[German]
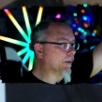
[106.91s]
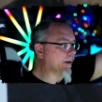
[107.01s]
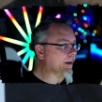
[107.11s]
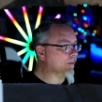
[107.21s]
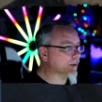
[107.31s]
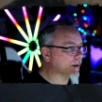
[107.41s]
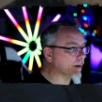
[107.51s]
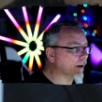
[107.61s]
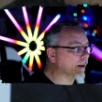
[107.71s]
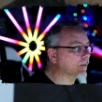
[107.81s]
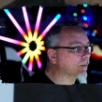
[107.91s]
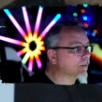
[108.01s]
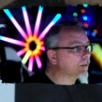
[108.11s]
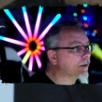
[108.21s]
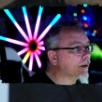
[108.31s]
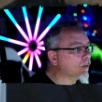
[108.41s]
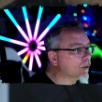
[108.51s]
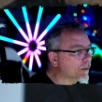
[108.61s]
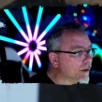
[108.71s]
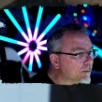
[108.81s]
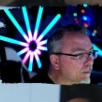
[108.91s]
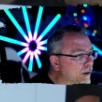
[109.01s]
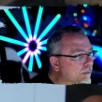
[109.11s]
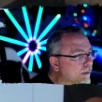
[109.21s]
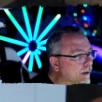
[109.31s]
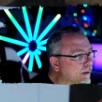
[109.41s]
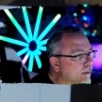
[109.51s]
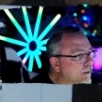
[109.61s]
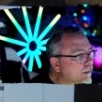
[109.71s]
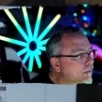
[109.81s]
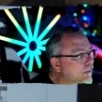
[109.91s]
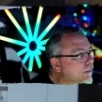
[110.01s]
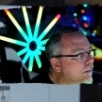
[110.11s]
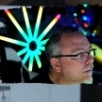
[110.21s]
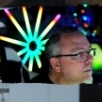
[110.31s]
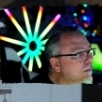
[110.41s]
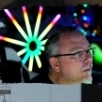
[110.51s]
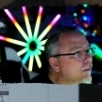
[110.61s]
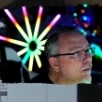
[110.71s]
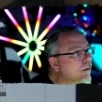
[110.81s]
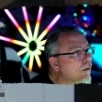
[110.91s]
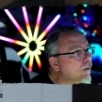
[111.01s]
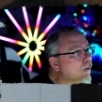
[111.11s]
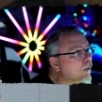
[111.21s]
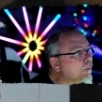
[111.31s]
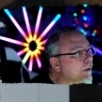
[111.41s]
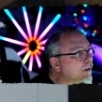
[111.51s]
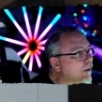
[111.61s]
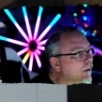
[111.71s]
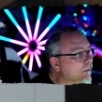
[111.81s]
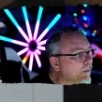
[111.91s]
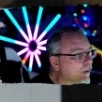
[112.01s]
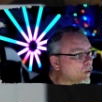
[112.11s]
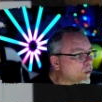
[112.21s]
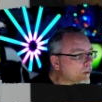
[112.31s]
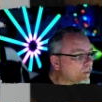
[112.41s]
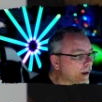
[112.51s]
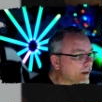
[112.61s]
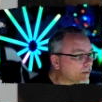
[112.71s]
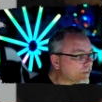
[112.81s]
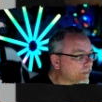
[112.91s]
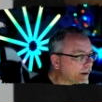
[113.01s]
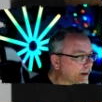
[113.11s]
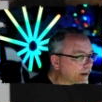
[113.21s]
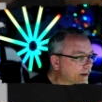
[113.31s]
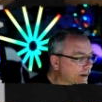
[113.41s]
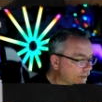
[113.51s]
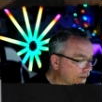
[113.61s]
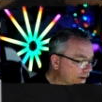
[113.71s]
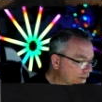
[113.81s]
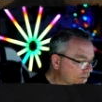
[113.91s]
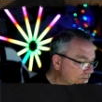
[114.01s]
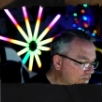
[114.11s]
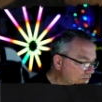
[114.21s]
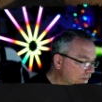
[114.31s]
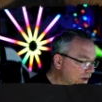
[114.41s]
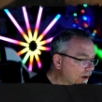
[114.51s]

Boja-Bedienungsanleitung. Die gucken wir jetzt mal geschwind an. Ob mir da irgendwie grobe Fehler findet, weil